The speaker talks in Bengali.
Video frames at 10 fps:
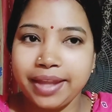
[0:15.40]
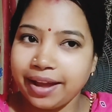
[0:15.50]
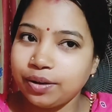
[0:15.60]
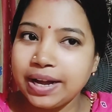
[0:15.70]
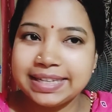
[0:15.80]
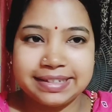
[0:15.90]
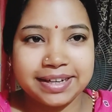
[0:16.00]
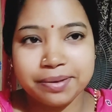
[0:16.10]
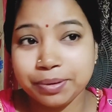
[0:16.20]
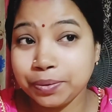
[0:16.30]
দেখো
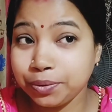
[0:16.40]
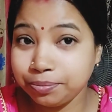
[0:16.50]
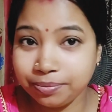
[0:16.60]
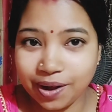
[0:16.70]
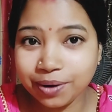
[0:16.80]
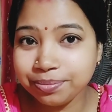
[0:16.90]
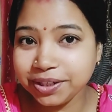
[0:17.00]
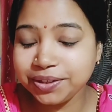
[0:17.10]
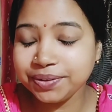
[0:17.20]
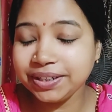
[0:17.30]
আজকে আমি কোনো ব্লগ
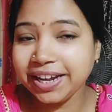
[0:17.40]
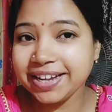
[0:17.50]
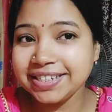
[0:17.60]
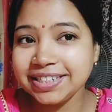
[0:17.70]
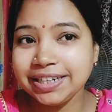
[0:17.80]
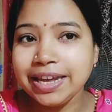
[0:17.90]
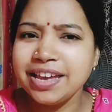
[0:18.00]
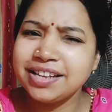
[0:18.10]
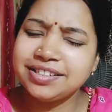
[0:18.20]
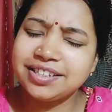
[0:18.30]
ভিডিও নিয়ে আসিনি
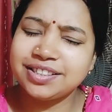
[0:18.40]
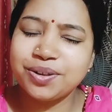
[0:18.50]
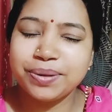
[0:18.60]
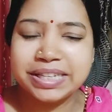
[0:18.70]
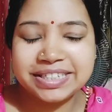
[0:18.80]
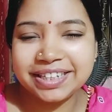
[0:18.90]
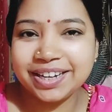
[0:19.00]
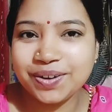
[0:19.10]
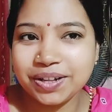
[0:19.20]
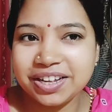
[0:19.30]
জাস্ট তোমাদের
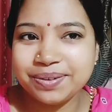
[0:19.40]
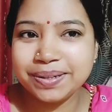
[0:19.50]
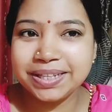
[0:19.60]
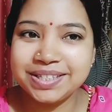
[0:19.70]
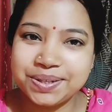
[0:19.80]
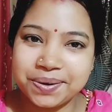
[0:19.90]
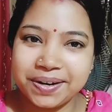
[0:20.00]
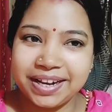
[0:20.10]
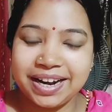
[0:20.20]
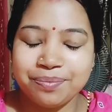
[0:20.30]
সাথে কথা বলতে
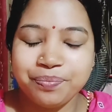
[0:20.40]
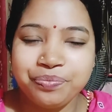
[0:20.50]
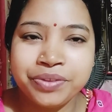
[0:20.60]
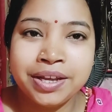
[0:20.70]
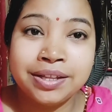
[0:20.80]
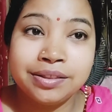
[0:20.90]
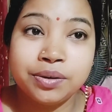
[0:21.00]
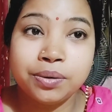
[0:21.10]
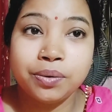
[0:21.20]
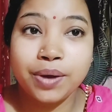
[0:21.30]
চলে এলাম
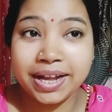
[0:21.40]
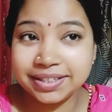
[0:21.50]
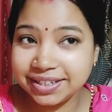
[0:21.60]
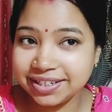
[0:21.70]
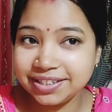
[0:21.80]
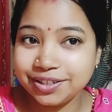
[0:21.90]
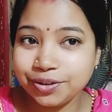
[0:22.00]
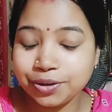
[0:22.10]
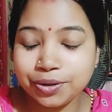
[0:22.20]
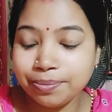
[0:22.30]
তো আজকে
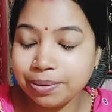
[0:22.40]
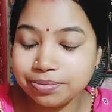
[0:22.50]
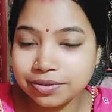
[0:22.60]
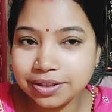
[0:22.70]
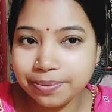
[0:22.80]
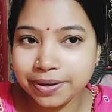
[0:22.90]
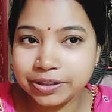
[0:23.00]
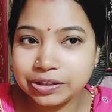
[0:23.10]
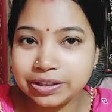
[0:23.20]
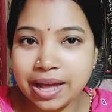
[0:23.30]
নিশ্চয়ই তোমরা বুঝতে
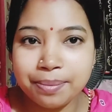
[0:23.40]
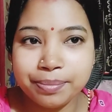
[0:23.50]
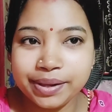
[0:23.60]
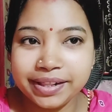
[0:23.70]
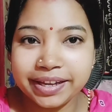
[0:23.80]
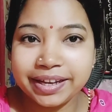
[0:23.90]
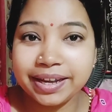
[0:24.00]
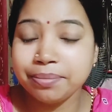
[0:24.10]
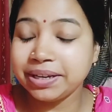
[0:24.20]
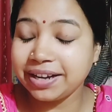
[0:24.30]
পেরেছো থামবেল দেখে
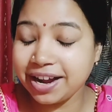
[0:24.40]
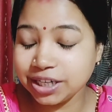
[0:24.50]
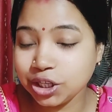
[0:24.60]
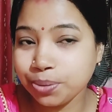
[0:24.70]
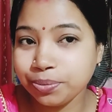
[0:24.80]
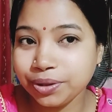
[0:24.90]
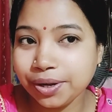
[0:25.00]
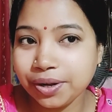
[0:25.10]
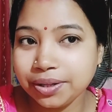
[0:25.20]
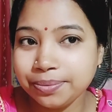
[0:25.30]
আমি কার সম্বন্ধে
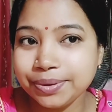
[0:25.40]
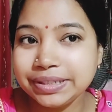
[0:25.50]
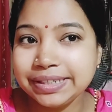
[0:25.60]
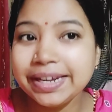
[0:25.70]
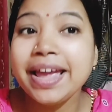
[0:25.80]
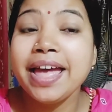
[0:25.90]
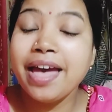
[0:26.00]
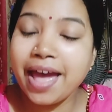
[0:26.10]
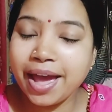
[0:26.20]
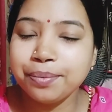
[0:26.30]
কথা বলছি
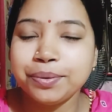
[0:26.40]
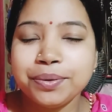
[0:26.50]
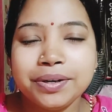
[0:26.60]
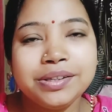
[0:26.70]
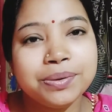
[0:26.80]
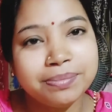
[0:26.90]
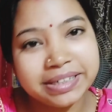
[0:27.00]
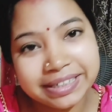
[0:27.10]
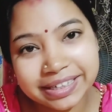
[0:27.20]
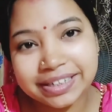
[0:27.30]
হ্যাঁ বন্ধুরা তোমরা
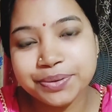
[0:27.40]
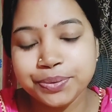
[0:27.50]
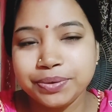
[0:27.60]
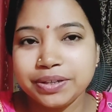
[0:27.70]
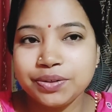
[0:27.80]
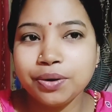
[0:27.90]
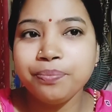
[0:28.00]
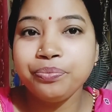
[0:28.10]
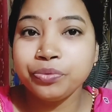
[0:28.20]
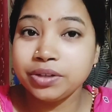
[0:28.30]
ঠিকই শুনেছো
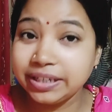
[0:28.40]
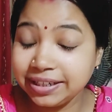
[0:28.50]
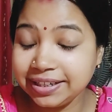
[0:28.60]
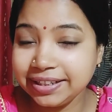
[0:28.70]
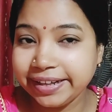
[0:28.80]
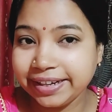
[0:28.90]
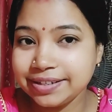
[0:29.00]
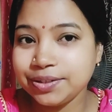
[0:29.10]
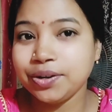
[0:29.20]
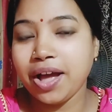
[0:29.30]
ঠিকই
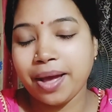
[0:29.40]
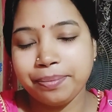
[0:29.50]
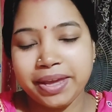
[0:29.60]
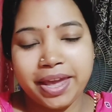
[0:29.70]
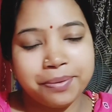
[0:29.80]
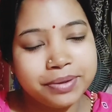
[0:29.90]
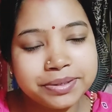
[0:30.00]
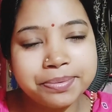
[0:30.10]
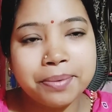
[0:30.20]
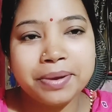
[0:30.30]
দেখেছ আমি এম এস
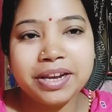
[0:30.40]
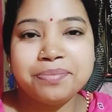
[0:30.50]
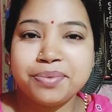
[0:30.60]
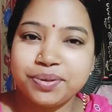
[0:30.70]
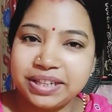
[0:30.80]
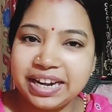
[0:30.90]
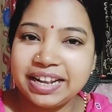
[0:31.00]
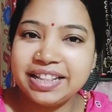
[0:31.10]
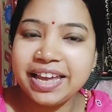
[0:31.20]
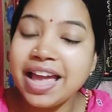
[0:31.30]
ফ্যামিলির
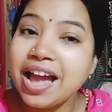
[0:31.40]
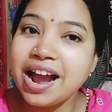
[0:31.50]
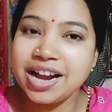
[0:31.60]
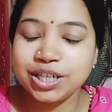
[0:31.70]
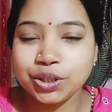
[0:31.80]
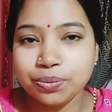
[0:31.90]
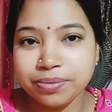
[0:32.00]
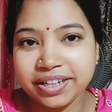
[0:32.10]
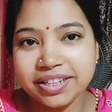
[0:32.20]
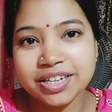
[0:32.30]
মন্দিরাদি আর
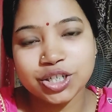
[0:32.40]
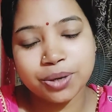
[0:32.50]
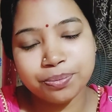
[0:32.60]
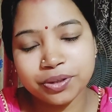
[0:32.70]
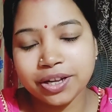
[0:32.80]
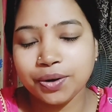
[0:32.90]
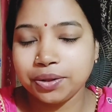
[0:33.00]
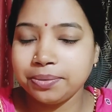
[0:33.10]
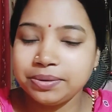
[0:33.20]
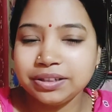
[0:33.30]
সোমনাথদার সম্বন্ধে
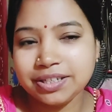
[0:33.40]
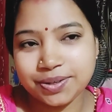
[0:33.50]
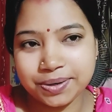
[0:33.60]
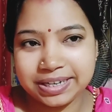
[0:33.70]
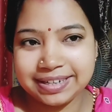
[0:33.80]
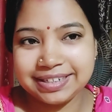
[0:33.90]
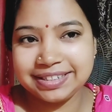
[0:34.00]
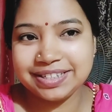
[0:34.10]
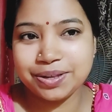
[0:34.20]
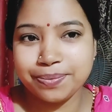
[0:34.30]
কথা বলতে চলে
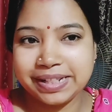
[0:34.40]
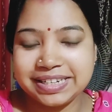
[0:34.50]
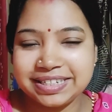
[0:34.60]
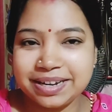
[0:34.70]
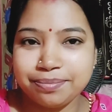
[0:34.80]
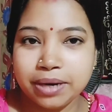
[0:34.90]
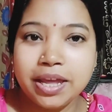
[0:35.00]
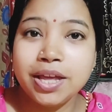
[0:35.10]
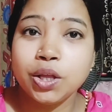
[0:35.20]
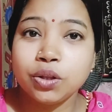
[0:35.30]
এসেছি তোমাদের সামনে
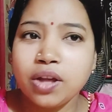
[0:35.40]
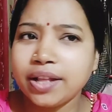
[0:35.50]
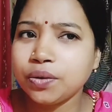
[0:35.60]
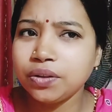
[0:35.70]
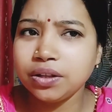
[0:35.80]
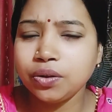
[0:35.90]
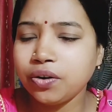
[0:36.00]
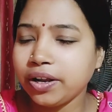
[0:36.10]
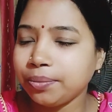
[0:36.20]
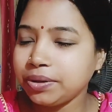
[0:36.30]
তো এতদিন
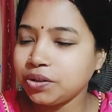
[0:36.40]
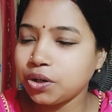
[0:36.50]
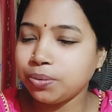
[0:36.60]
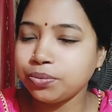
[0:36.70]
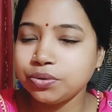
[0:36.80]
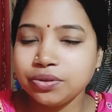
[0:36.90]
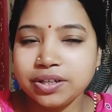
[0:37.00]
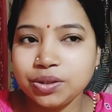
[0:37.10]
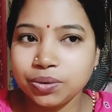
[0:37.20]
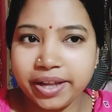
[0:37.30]
ধরে আমি সমস্ত
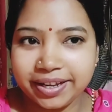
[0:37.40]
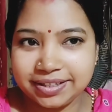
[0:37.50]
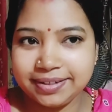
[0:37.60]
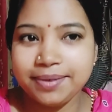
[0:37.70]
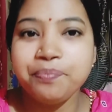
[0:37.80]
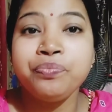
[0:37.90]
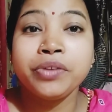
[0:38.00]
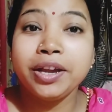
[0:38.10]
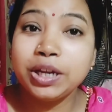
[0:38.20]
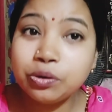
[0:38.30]
কিছু দেখছি
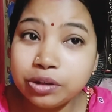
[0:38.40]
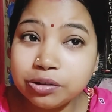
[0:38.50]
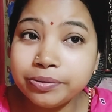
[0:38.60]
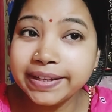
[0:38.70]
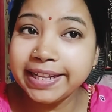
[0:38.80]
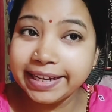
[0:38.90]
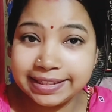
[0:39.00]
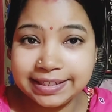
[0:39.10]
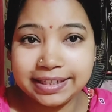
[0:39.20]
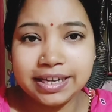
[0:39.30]
ইউটিউবে
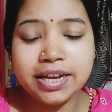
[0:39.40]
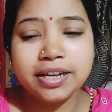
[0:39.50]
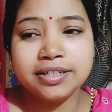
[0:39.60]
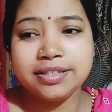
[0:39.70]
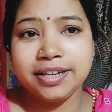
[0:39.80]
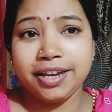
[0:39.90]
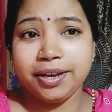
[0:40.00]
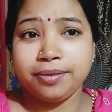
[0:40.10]
দেখছি যে